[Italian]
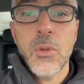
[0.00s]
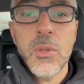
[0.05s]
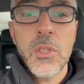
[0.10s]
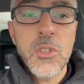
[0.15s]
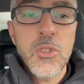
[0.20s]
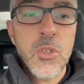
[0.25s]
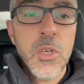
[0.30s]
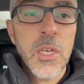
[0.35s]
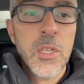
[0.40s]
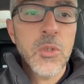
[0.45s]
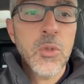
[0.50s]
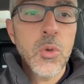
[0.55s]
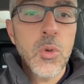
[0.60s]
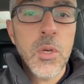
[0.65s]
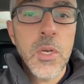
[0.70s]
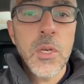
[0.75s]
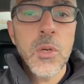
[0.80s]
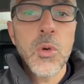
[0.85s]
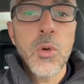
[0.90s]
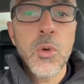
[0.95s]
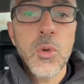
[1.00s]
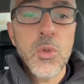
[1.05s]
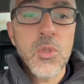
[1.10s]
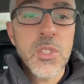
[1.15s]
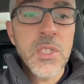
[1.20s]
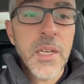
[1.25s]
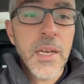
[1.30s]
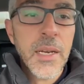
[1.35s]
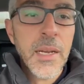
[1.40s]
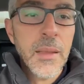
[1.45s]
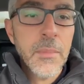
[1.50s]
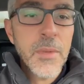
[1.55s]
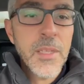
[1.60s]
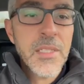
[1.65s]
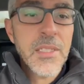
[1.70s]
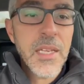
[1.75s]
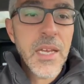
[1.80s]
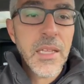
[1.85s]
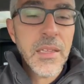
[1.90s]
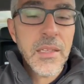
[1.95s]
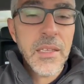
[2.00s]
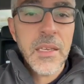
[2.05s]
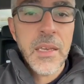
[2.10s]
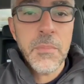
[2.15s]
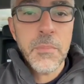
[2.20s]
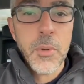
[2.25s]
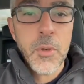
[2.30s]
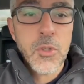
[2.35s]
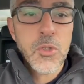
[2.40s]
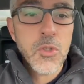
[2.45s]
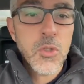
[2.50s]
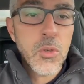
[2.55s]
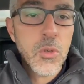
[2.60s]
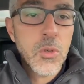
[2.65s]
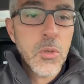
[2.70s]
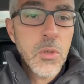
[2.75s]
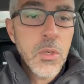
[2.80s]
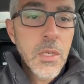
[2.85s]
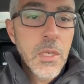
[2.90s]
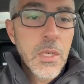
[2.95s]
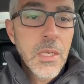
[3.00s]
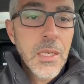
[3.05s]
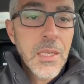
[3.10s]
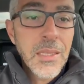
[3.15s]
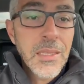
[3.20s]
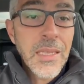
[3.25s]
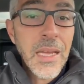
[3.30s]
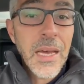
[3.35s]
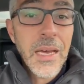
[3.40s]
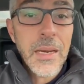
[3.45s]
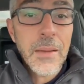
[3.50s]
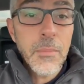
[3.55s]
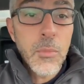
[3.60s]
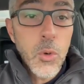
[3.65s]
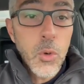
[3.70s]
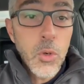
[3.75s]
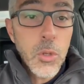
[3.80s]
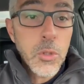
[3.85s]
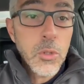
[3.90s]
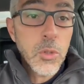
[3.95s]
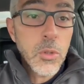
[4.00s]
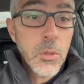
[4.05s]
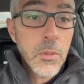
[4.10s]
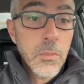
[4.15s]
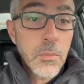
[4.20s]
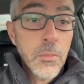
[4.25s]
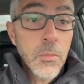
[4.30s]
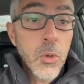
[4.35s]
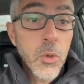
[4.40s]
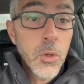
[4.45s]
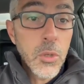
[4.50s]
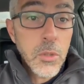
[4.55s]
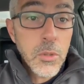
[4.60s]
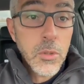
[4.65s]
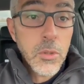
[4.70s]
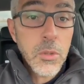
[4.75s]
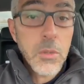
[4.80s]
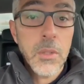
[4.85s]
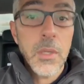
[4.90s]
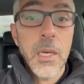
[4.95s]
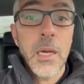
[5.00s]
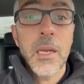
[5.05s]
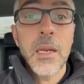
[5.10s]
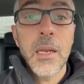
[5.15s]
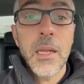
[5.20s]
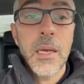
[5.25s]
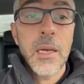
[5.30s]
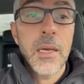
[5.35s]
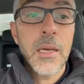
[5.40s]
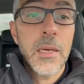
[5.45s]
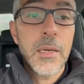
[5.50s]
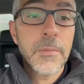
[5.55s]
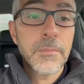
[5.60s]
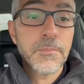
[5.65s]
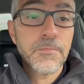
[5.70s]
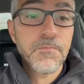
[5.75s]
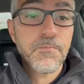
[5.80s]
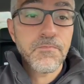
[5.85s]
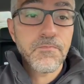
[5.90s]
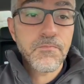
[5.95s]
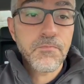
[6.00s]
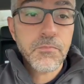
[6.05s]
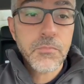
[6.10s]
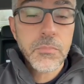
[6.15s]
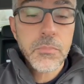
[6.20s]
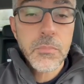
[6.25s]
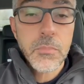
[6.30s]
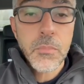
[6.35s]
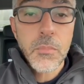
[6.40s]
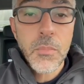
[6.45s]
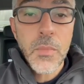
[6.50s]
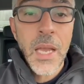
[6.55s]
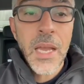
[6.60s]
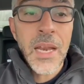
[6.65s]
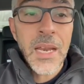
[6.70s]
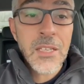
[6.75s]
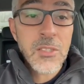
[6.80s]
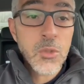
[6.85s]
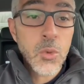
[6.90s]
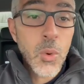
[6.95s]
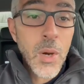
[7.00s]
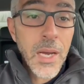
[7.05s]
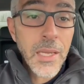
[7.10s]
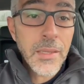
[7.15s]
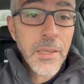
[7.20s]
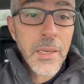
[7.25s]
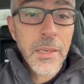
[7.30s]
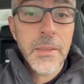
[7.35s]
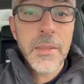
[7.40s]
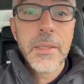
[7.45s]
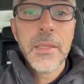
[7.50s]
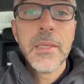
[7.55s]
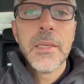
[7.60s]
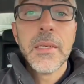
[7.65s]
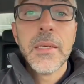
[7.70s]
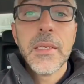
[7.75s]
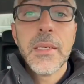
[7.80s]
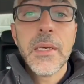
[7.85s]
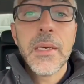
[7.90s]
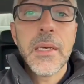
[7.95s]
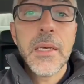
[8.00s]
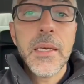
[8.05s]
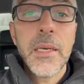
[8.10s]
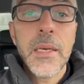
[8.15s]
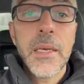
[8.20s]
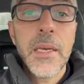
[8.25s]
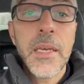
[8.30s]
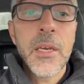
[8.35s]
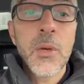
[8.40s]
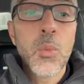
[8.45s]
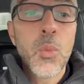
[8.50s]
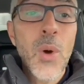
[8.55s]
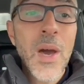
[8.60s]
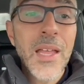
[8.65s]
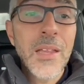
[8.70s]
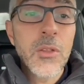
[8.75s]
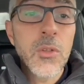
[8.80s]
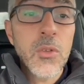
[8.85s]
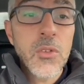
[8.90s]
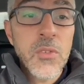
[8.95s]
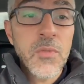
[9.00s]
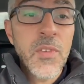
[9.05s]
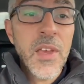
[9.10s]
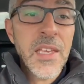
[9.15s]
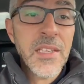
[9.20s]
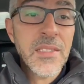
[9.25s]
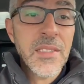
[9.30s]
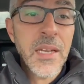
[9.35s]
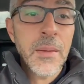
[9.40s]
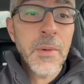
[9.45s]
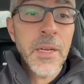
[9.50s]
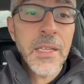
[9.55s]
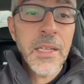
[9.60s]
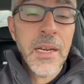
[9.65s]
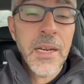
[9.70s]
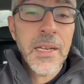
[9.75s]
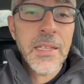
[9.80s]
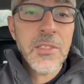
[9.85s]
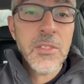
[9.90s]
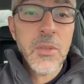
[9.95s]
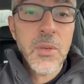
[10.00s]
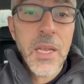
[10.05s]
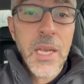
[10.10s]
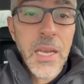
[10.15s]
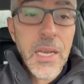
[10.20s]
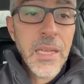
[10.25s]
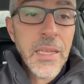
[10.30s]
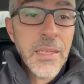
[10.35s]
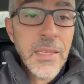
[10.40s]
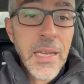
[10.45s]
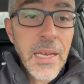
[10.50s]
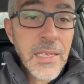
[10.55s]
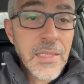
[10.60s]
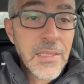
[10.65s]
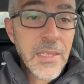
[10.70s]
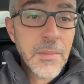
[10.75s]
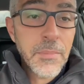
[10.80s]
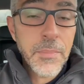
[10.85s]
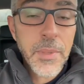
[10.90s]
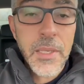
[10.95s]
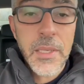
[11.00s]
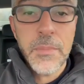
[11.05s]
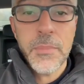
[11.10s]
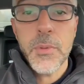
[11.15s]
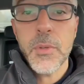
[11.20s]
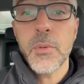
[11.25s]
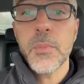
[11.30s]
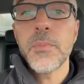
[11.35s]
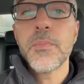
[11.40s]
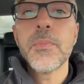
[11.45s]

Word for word: di giocatori non così reclamizzati che possono dare molto, molto alla, alla squadra eh, e quando svesti la maglia della nazionale dai sempre di più.